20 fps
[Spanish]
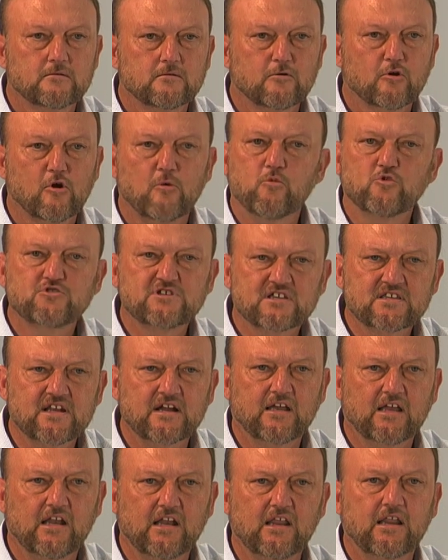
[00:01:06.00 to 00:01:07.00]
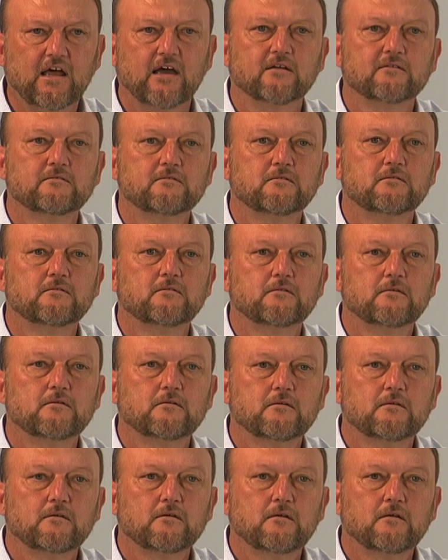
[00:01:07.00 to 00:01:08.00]
con mucha tranquilidad
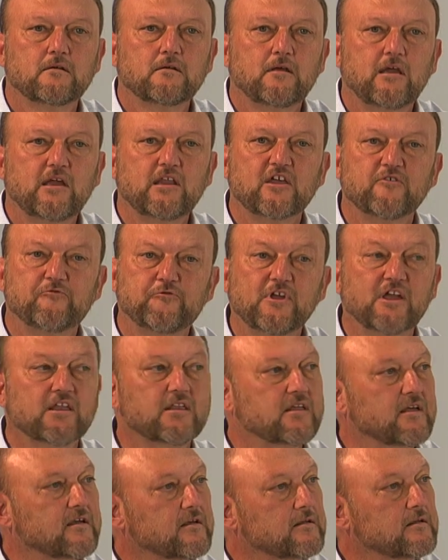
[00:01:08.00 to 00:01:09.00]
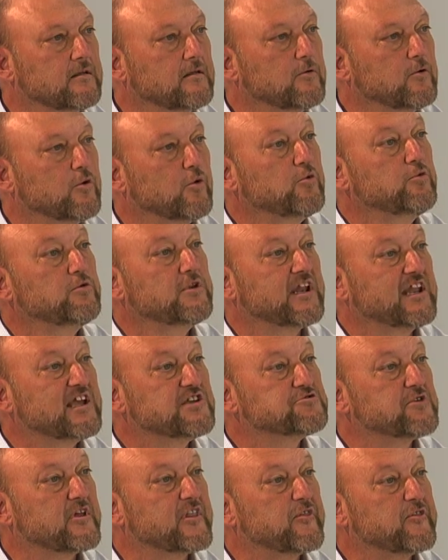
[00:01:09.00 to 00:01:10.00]
y defienden un
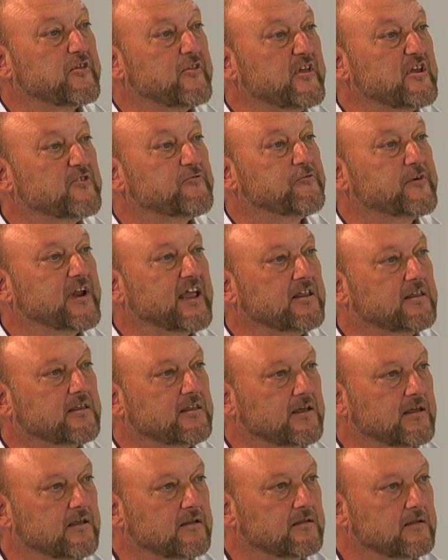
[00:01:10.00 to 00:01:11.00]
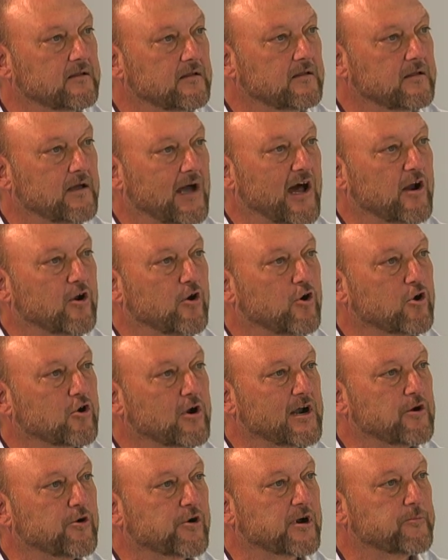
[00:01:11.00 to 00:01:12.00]
derecho a decidir frente a los
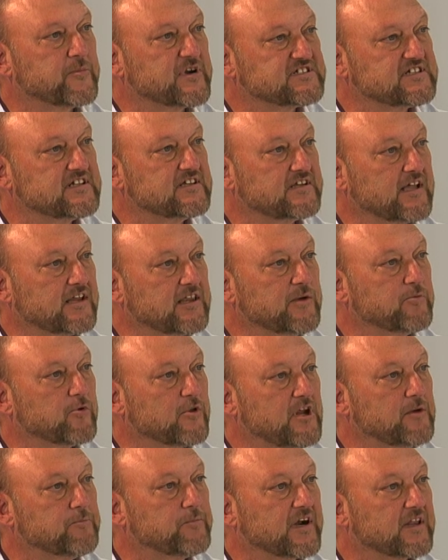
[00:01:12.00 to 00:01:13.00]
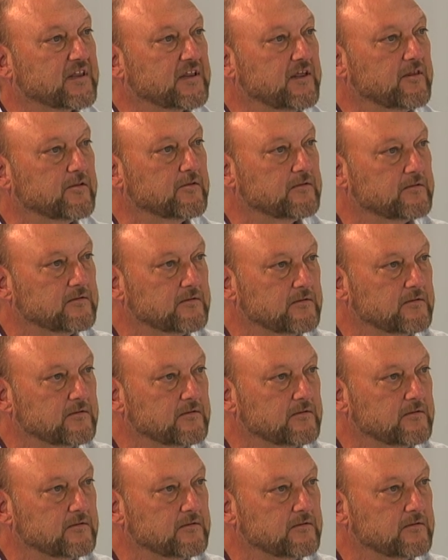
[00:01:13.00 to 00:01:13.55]
órganos representativos del partido